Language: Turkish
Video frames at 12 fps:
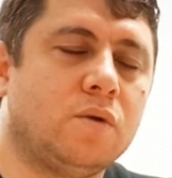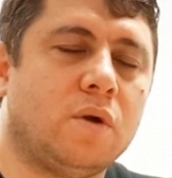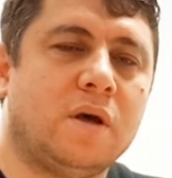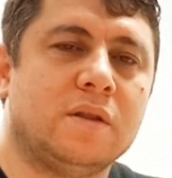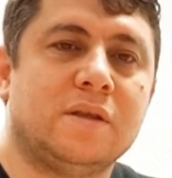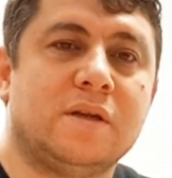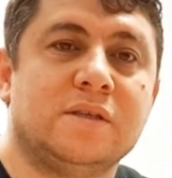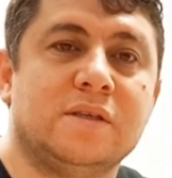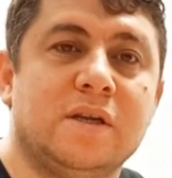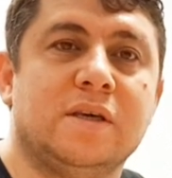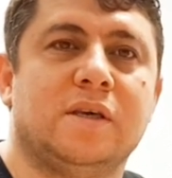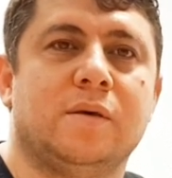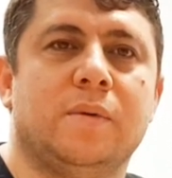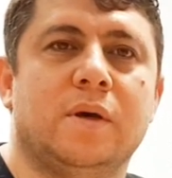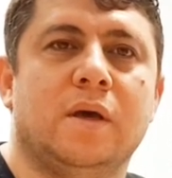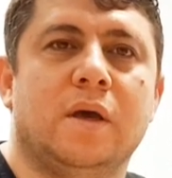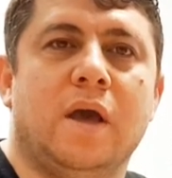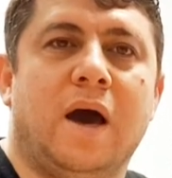dolandırıcılık
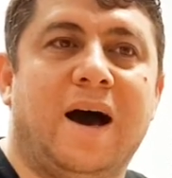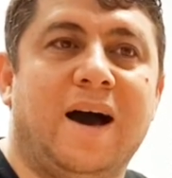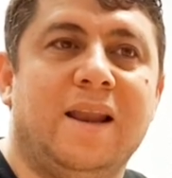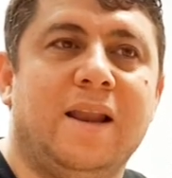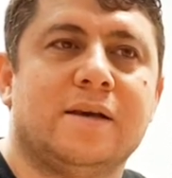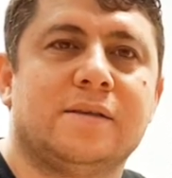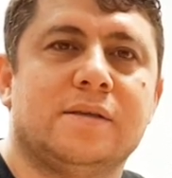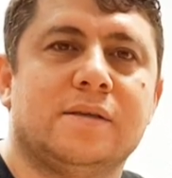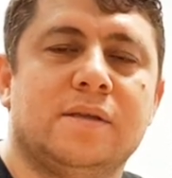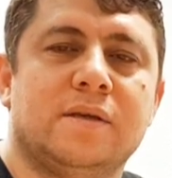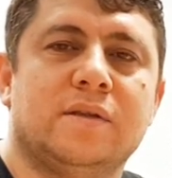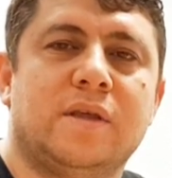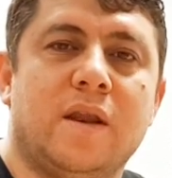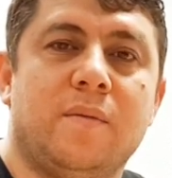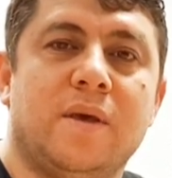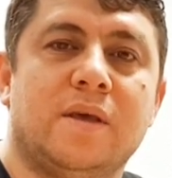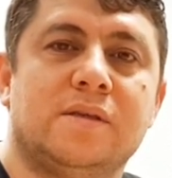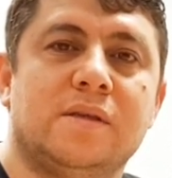gibi ahlaksızlığın,
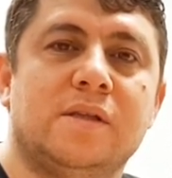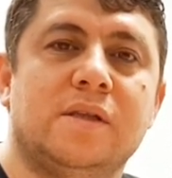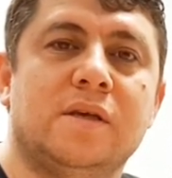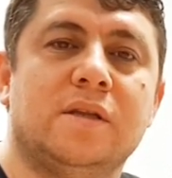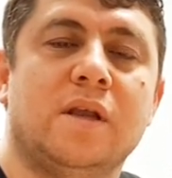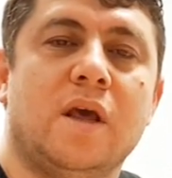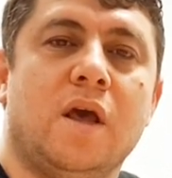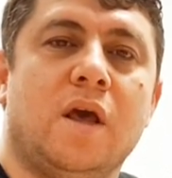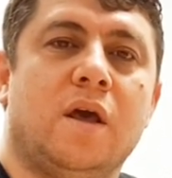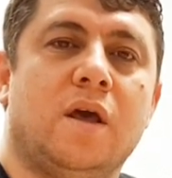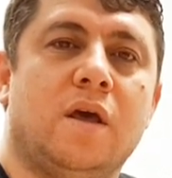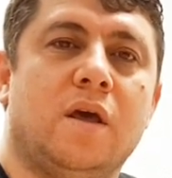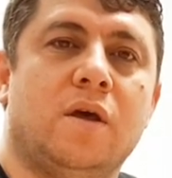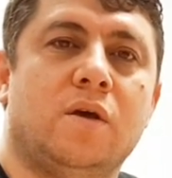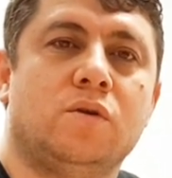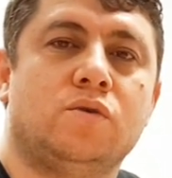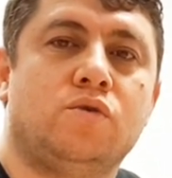terbiyesizliğin e,